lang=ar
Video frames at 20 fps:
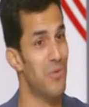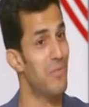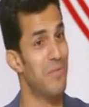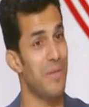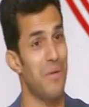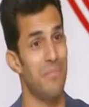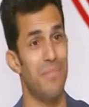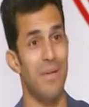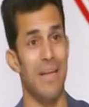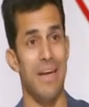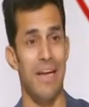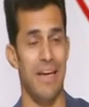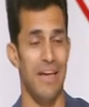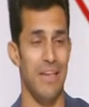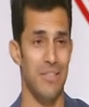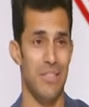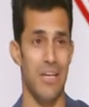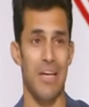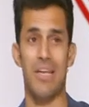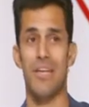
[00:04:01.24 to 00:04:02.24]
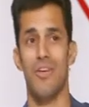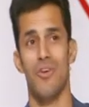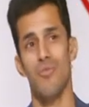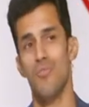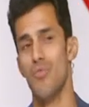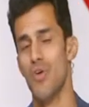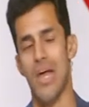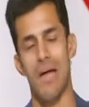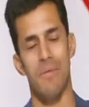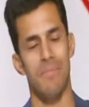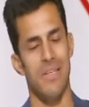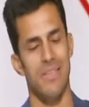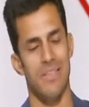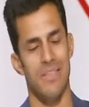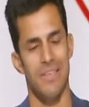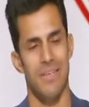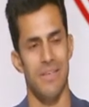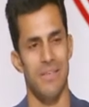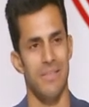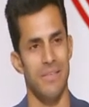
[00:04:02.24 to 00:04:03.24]
شفنا امبارح شكل الجمهور عامل
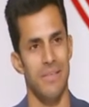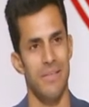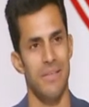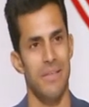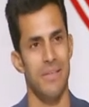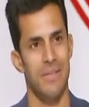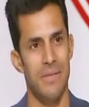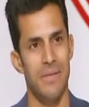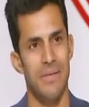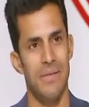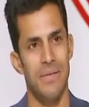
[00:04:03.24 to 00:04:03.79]
ازاي بالظبط لا